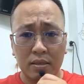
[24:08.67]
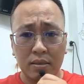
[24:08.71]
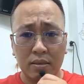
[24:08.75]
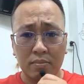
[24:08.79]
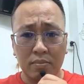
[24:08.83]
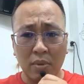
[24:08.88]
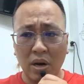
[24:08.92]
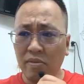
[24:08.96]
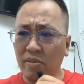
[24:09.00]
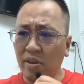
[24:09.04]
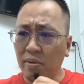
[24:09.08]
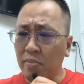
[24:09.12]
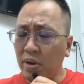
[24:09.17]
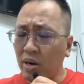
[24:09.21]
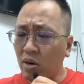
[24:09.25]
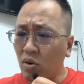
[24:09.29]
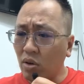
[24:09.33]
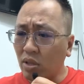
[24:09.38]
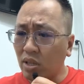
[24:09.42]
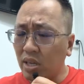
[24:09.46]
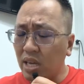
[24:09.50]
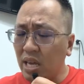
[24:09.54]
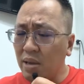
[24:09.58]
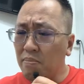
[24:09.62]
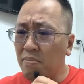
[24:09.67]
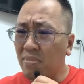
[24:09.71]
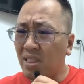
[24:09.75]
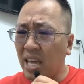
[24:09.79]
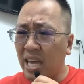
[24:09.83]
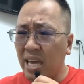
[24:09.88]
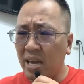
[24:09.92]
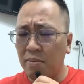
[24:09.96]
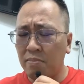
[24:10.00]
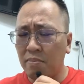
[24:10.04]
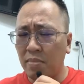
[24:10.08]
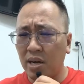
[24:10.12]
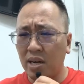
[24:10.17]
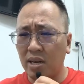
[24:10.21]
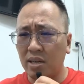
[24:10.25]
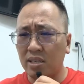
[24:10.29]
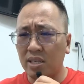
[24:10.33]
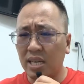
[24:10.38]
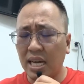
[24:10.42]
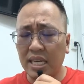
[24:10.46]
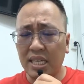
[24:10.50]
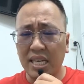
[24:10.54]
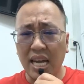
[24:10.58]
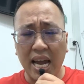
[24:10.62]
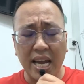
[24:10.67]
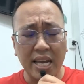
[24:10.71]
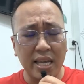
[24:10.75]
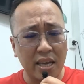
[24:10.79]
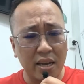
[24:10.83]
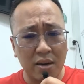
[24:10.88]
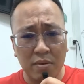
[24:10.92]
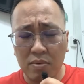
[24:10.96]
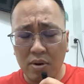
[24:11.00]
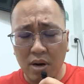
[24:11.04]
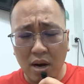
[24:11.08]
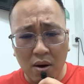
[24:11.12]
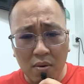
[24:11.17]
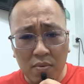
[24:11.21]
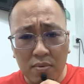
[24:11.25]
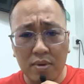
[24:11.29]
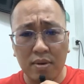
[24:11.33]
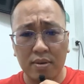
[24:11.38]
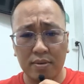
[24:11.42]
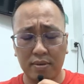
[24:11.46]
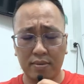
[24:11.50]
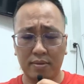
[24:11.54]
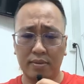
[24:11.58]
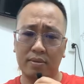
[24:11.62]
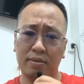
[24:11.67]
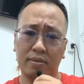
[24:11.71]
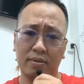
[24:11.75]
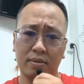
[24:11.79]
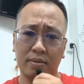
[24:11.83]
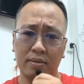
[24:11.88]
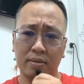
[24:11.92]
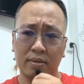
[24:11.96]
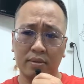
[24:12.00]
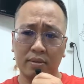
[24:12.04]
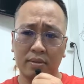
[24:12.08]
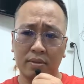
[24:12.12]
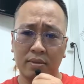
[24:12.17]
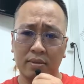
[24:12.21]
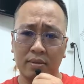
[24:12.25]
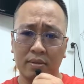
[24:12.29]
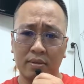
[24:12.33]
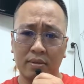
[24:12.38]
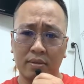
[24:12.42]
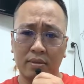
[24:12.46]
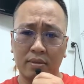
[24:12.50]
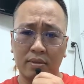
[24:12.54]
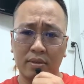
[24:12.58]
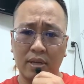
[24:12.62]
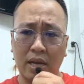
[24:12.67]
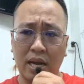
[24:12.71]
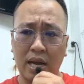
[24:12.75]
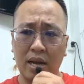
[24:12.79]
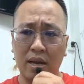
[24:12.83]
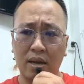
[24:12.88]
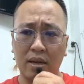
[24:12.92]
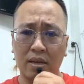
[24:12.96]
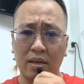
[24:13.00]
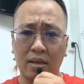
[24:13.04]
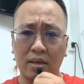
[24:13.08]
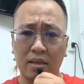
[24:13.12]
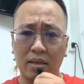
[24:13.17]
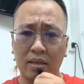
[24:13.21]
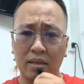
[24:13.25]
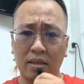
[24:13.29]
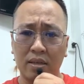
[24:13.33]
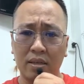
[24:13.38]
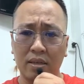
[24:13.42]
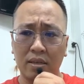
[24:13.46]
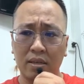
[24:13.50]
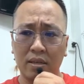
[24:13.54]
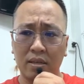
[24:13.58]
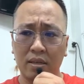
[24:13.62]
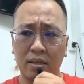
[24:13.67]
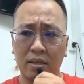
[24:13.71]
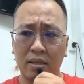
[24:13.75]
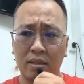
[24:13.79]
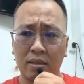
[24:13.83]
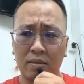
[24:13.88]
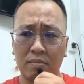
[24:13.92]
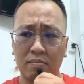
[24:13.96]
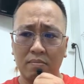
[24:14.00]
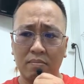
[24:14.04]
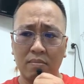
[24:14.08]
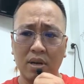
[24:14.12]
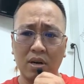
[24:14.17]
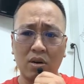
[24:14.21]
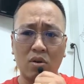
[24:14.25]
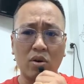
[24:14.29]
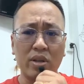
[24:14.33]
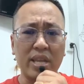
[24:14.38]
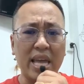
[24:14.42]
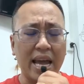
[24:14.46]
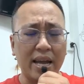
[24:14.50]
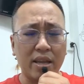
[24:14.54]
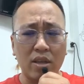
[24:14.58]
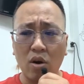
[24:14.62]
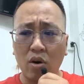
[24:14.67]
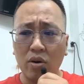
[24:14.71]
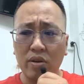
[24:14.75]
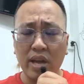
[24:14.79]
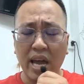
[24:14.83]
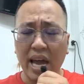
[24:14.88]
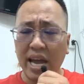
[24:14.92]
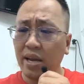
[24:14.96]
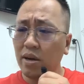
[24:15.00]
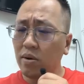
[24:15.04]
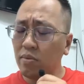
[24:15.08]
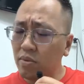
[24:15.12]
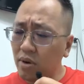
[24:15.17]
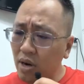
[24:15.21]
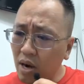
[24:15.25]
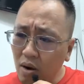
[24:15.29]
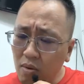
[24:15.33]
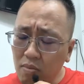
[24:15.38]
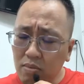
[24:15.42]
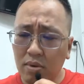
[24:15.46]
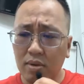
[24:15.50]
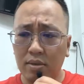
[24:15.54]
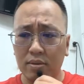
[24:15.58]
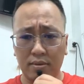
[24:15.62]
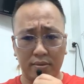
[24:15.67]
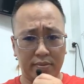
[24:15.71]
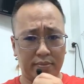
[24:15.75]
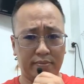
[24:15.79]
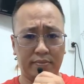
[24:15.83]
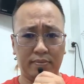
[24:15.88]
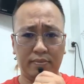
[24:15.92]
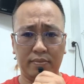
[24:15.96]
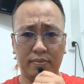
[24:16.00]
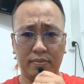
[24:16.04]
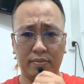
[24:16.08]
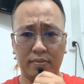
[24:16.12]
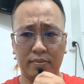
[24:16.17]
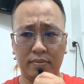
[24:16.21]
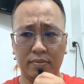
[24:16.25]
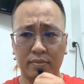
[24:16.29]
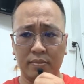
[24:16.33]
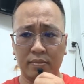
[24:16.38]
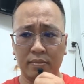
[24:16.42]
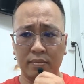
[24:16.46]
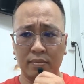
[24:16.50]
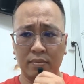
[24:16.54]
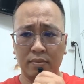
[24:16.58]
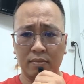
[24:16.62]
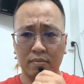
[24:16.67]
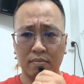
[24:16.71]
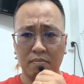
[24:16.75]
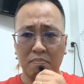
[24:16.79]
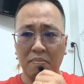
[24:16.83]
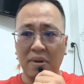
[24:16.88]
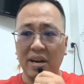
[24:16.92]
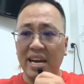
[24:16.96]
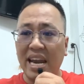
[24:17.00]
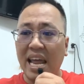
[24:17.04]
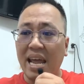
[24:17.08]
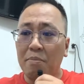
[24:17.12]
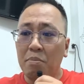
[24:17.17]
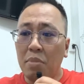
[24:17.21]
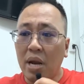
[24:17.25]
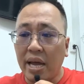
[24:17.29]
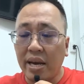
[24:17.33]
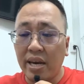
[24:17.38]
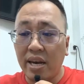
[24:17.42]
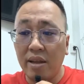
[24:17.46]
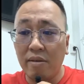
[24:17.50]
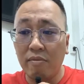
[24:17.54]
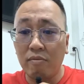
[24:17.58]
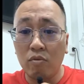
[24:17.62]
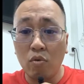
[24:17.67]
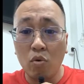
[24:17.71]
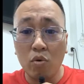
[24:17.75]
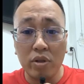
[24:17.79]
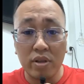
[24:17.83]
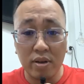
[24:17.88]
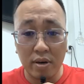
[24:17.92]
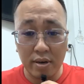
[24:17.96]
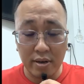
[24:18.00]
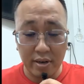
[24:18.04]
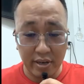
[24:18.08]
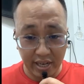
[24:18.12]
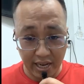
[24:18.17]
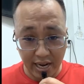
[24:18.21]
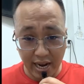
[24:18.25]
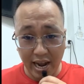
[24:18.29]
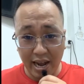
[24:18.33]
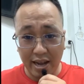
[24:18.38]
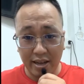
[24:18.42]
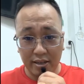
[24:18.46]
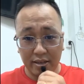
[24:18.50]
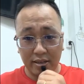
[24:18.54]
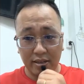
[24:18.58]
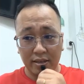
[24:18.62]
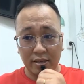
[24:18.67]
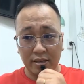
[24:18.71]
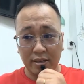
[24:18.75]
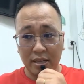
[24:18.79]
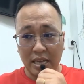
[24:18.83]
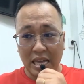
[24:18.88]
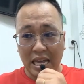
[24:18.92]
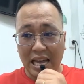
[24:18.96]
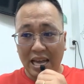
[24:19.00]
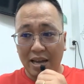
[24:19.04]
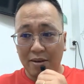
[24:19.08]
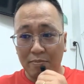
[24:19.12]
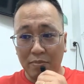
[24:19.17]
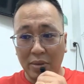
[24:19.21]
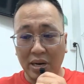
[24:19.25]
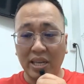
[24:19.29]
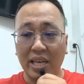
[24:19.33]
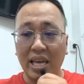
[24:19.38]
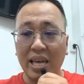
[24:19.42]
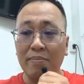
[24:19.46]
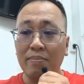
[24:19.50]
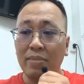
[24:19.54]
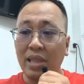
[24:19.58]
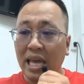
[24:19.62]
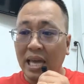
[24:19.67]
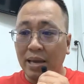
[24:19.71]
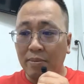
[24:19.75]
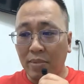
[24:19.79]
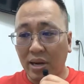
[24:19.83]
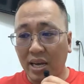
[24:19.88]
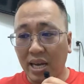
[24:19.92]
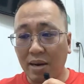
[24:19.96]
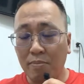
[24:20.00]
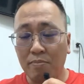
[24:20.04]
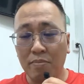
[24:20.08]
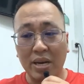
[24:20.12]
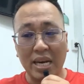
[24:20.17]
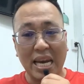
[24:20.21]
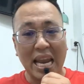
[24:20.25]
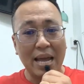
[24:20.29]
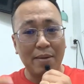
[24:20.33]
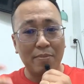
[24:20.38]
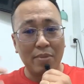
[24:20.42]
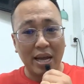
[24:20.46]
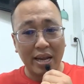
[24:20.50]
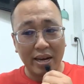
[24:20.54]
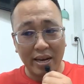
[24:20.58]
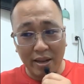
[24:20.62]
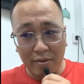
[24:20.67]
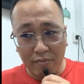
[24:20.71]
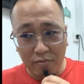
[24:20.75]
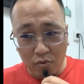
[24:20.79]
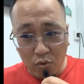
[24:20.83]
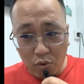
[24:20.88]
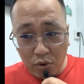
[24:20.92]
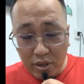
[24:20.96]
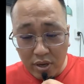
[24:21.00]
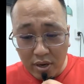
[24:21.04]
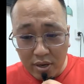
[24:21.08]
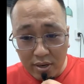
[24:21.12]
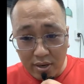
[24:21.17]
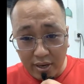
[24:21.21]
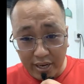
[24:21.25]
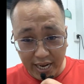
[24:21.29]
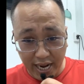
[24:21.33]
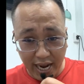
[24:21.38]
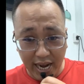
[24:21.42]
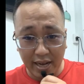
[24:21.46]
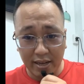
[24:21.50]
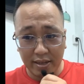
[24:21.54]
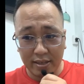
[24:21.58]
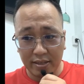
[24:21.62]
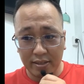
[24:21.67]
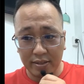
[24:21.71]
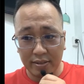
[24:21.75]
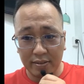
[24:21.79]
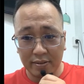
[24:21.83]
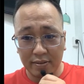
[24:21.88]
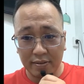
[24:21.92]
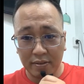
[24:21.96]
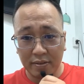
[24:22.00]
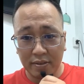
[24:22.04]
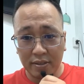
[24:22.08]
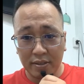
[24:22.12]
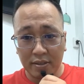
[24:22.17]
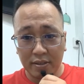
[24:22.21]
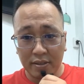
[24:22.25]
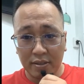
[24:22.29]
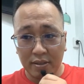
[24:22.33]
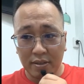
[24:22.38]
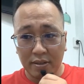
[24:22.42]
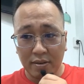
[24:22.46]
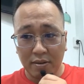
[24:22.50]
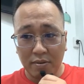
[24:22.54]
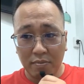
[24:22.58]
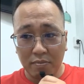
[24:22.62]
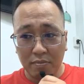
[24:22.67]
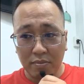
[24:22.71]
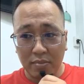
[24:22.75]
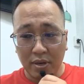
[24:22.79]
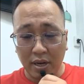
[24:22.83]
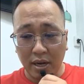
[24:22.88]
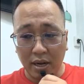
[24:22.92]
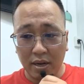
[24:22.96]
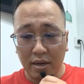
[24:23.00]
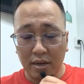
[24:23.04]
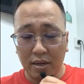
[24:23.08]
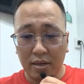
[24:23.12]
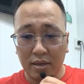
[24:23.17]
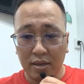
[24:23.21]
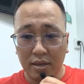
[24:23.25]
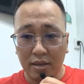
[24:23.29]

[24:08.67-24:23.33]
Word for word: bởi vì mình có kiếm tiền mà sai trái gì không không à mình có gian dối ai không không mình đem lại niềm vui cho người khác mình kiếm tiền bằng cách mình đem lại niềm vui cho người khác đó